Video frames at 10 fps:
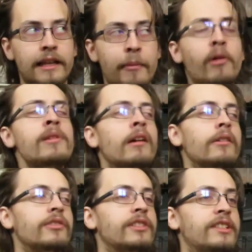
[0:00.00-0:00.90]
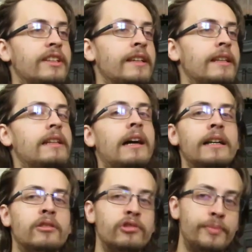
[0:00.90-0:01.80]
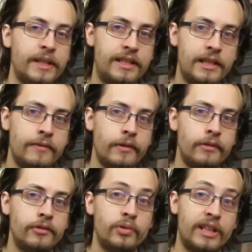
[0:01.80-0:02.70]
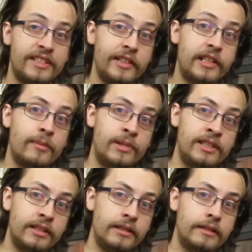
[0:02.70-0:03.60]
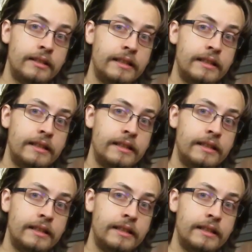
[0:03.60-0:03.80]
La première, c'est la rétrospective sur la Sega Mist.